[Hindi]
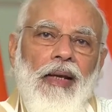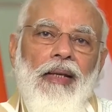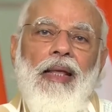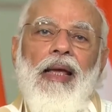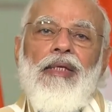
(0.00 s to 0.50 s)

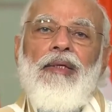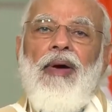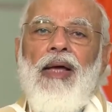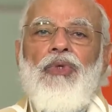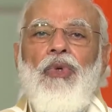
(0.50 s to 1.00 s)
ये
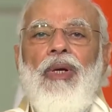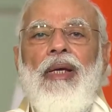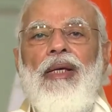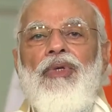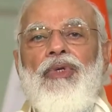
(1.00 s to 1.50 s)
देशवासियों
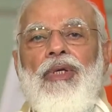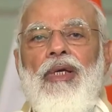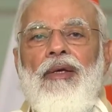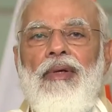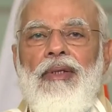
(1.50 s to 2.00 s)
के
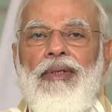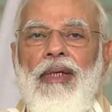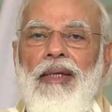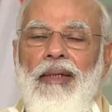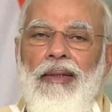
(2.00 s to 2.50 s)
जीवन
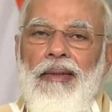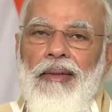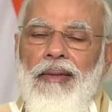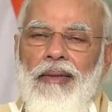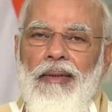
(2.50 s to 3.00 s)
से
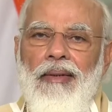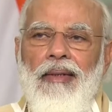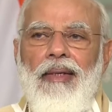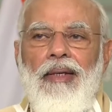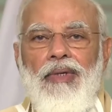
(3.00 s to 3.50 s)

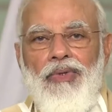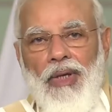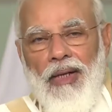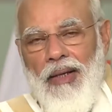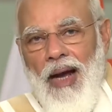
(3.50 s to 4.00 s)

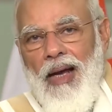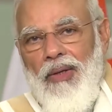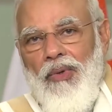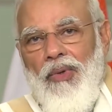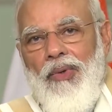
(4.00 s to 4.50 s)
सरकार
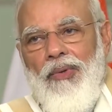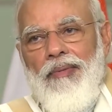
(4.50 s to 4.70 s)
को